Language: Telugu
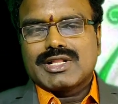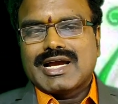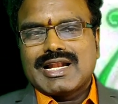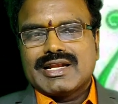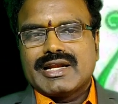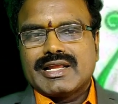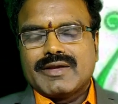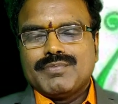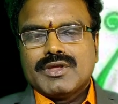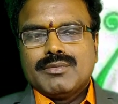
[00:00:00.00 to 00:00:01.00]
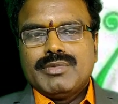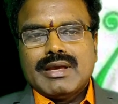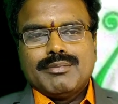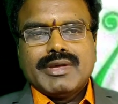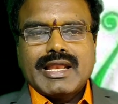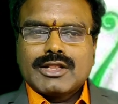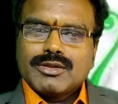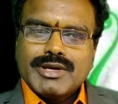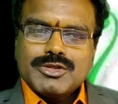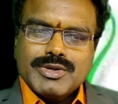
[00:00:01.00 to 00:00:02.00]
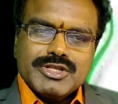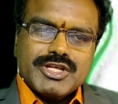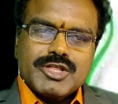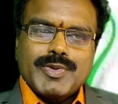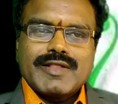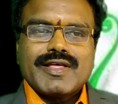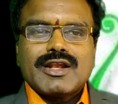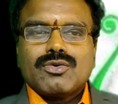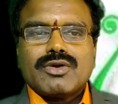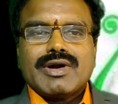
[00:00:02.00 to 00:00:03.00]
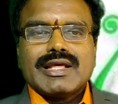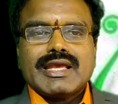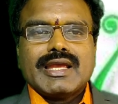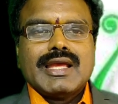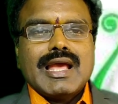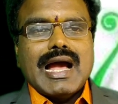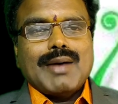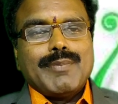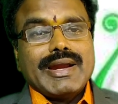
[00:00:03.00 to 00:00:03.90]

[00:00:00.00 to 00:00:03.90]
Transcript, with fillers: కొంతకాలానికి వెళ్ళకి మీ మీరు ఎంత మంచి మంచి చేసి పెడతారన్నా కూడా వాళ్ళకి ఆ